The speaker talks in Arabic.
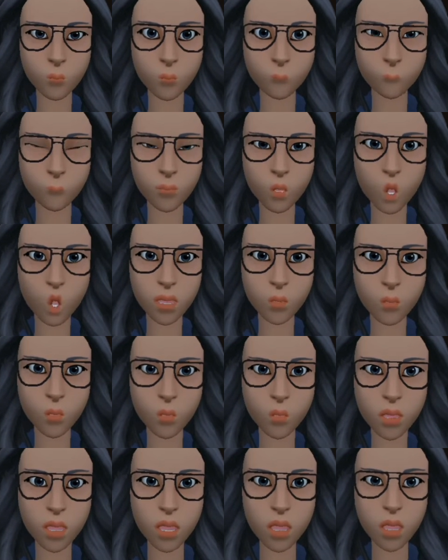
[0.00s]
وفي
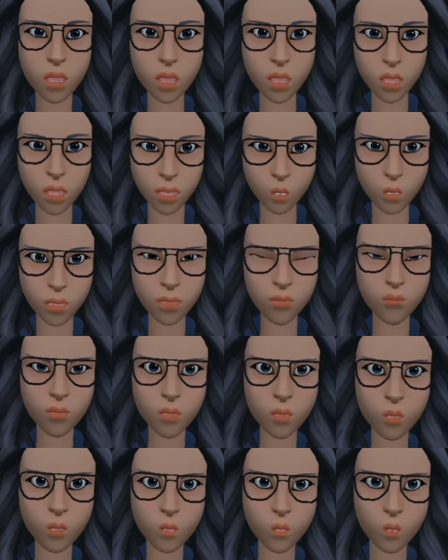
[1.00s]
أحد الأيام جاء
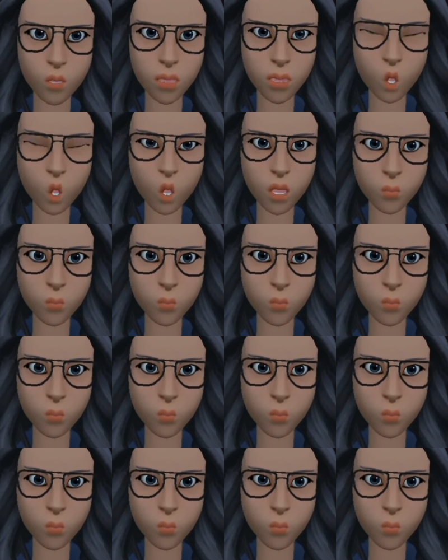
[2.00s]
سيد نولا